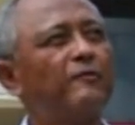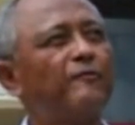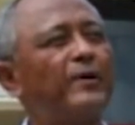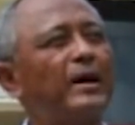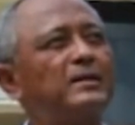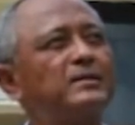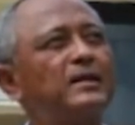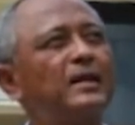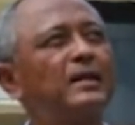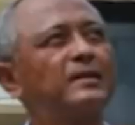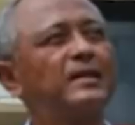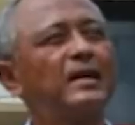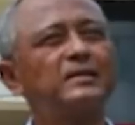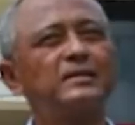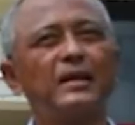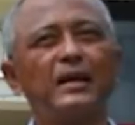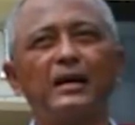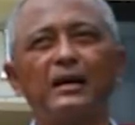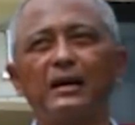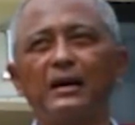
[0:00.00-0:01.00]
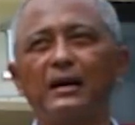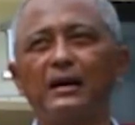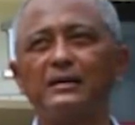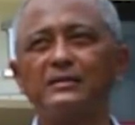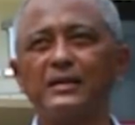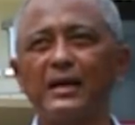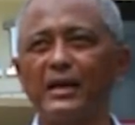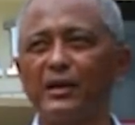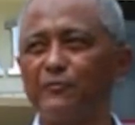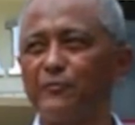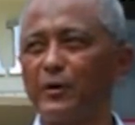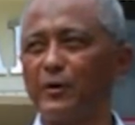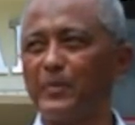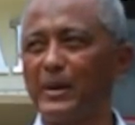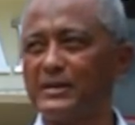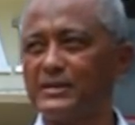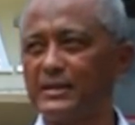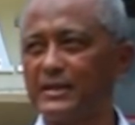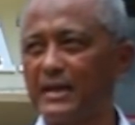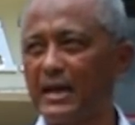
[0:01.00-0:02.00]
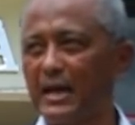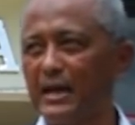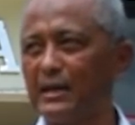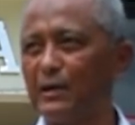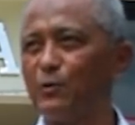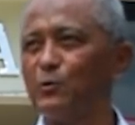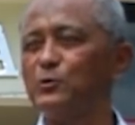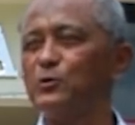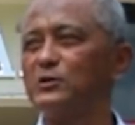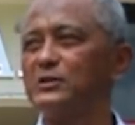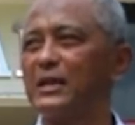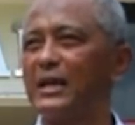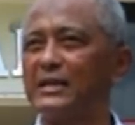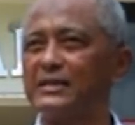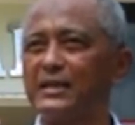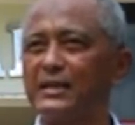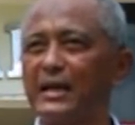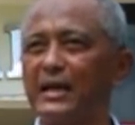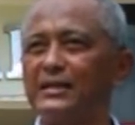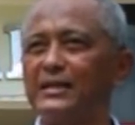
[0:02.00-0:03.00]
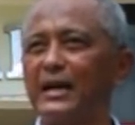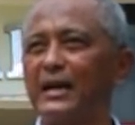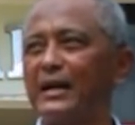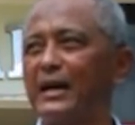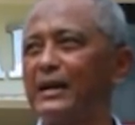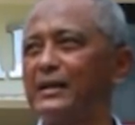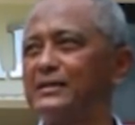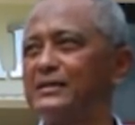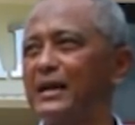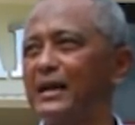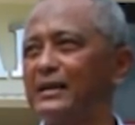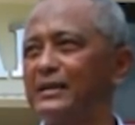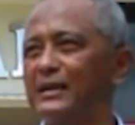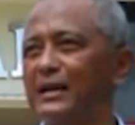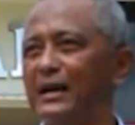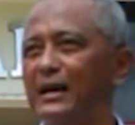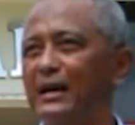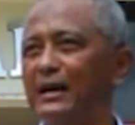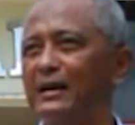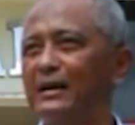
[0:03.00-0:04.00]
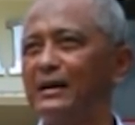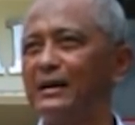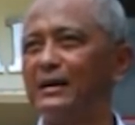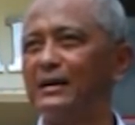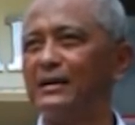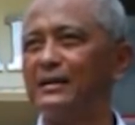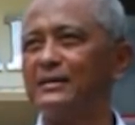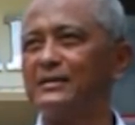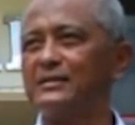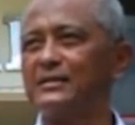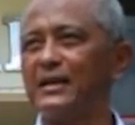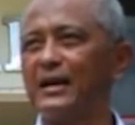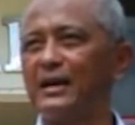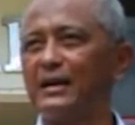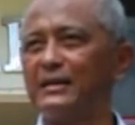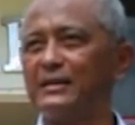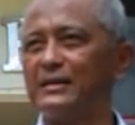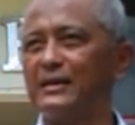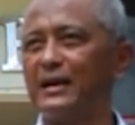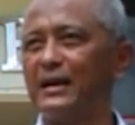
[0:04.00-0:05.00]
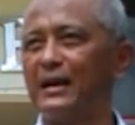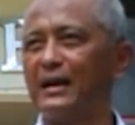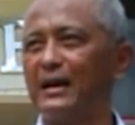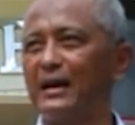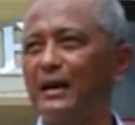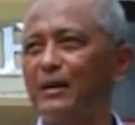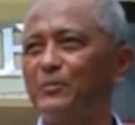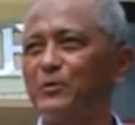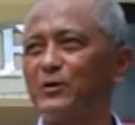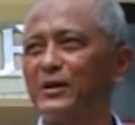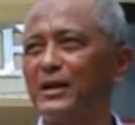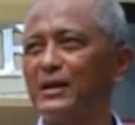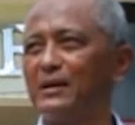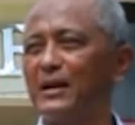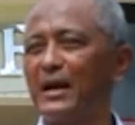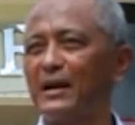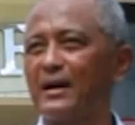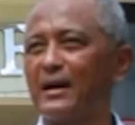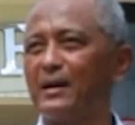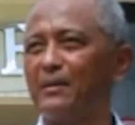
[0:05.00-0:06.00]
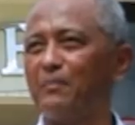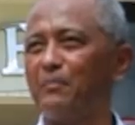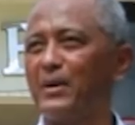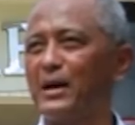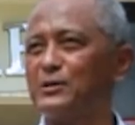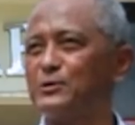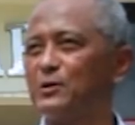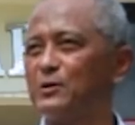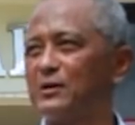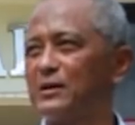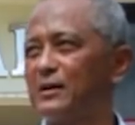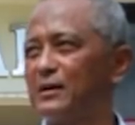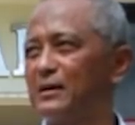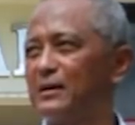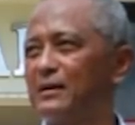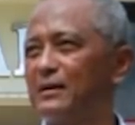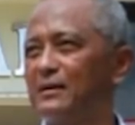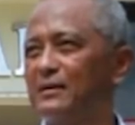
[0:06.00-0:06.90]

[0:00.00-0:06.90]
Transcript: fasilitas yang saya informasikan untuk jelasnya nanti akan saya saya mungkin akan masuk ke